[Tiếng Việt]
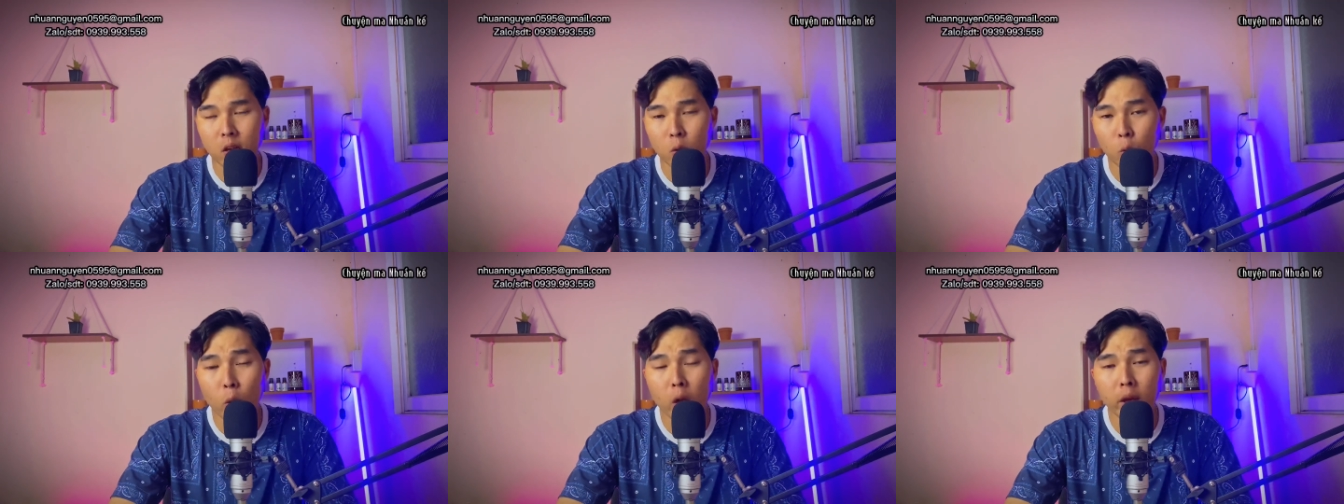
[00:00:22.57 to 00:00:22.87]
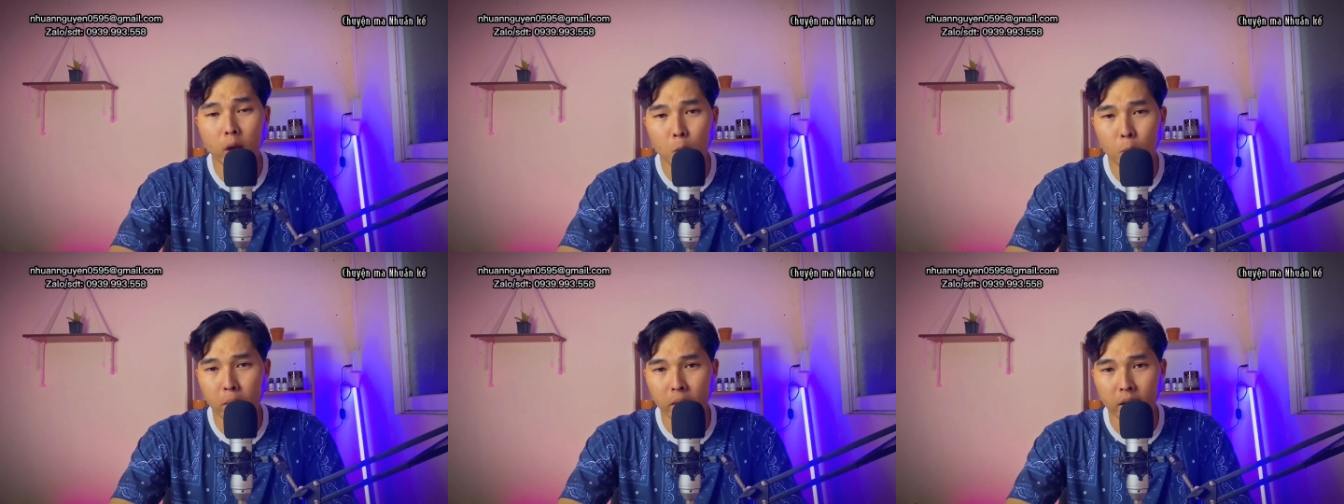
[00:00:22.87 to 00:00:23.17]

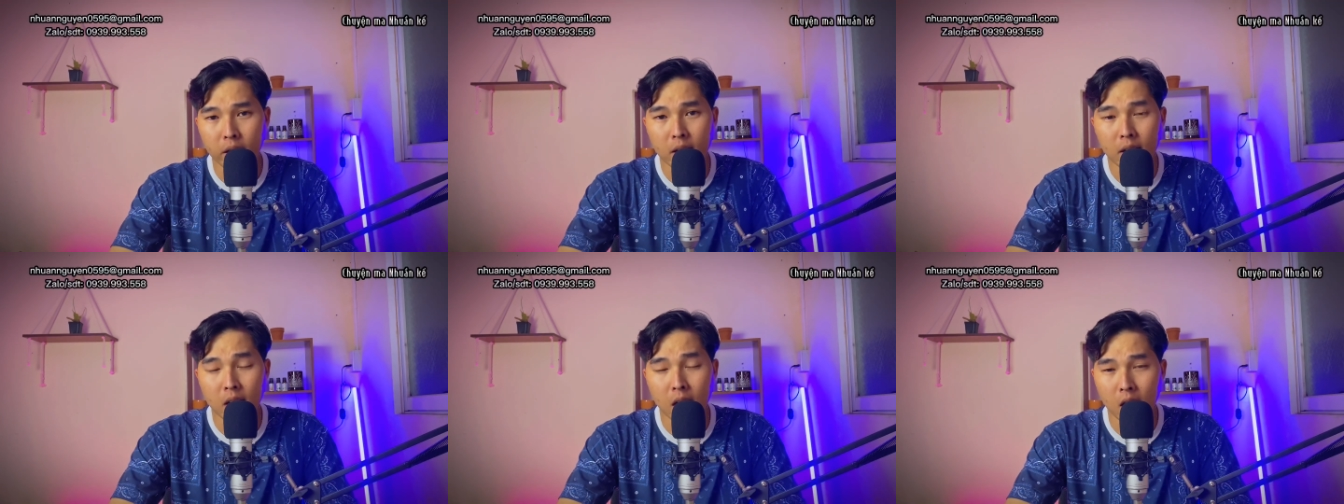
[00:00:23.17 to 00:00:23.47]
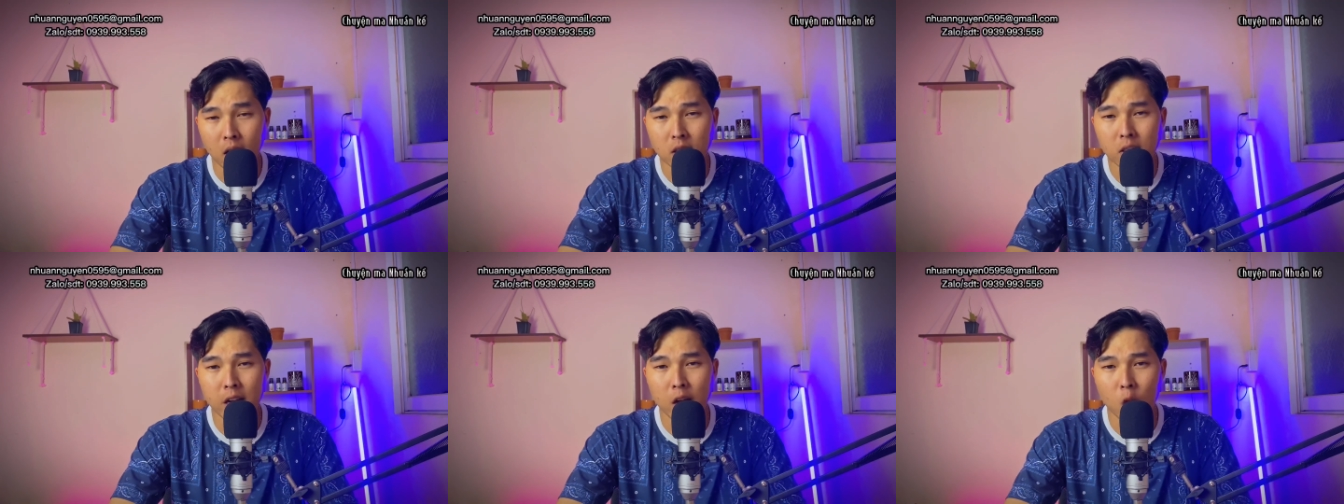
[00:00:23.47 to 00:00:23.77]
Quê của mình á là
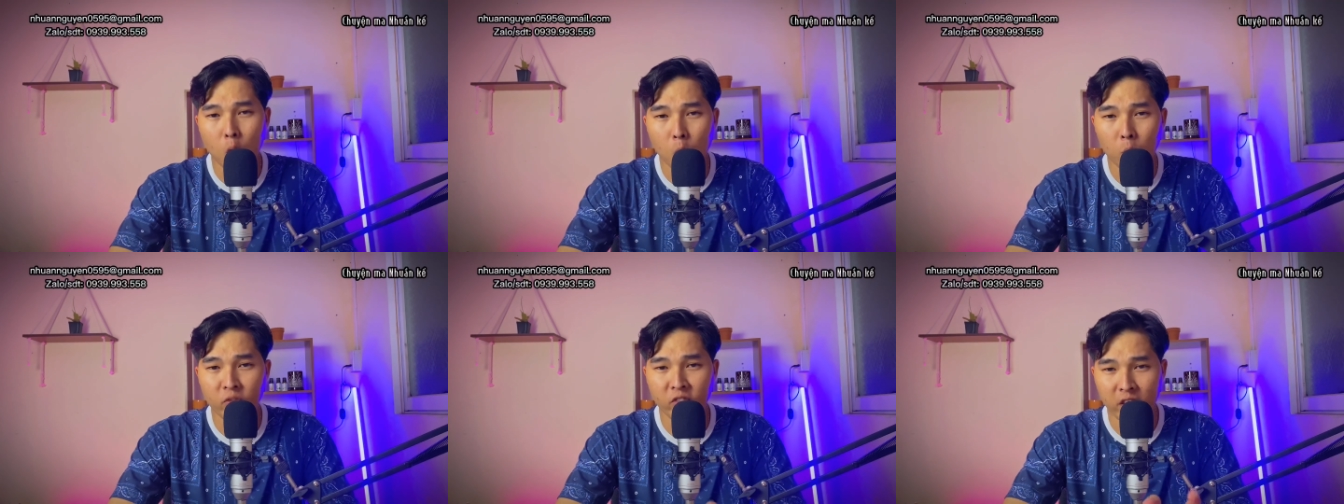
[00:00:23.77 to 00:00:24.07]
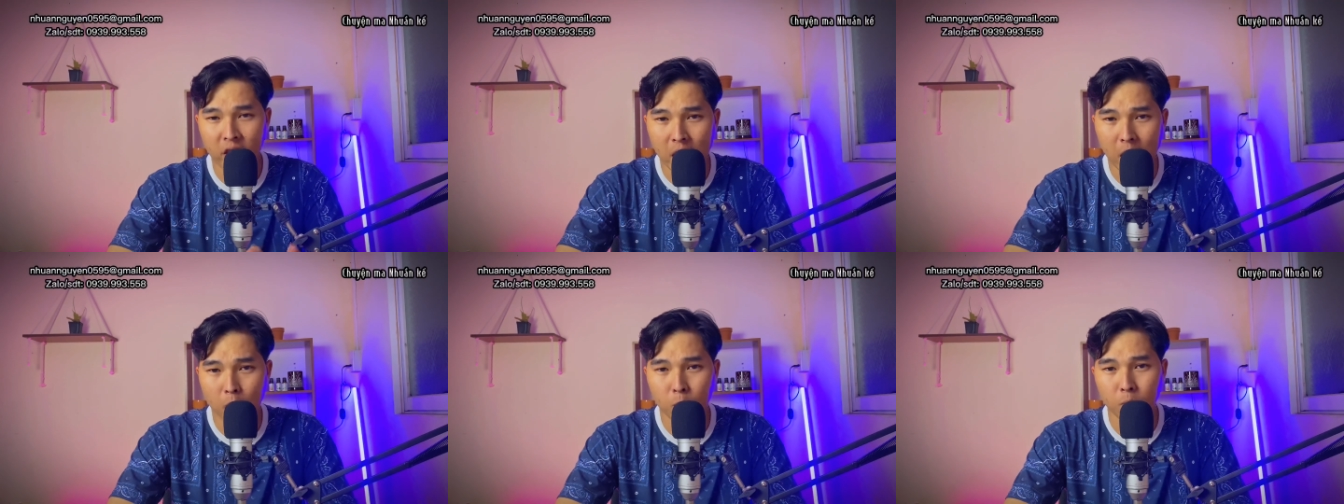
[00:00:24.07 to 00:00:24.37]
ở Trà Ôm,
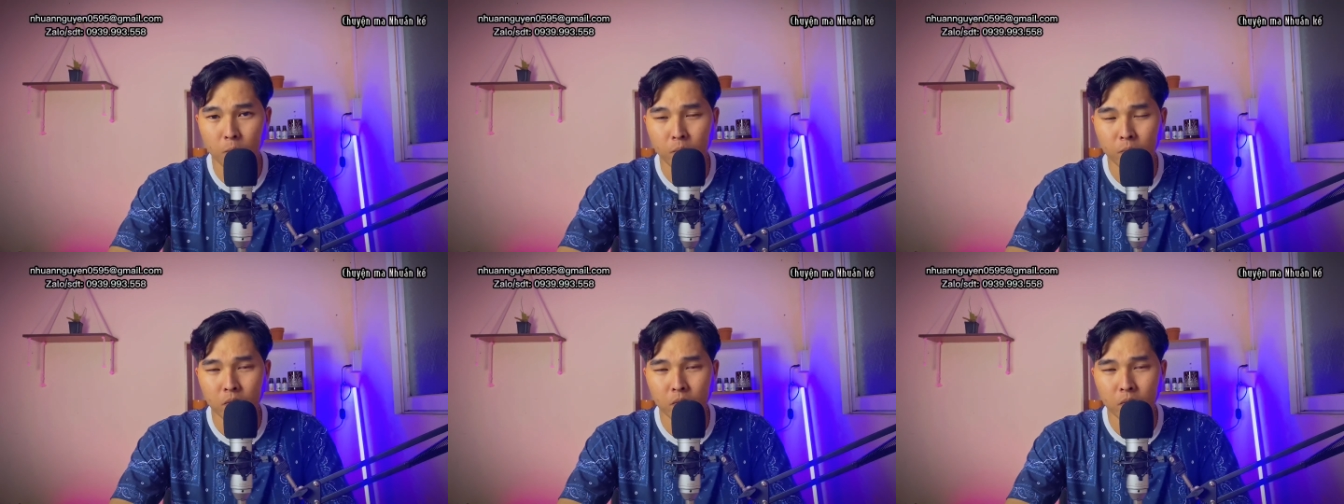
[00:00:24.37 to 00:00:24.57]
Vĩnh Long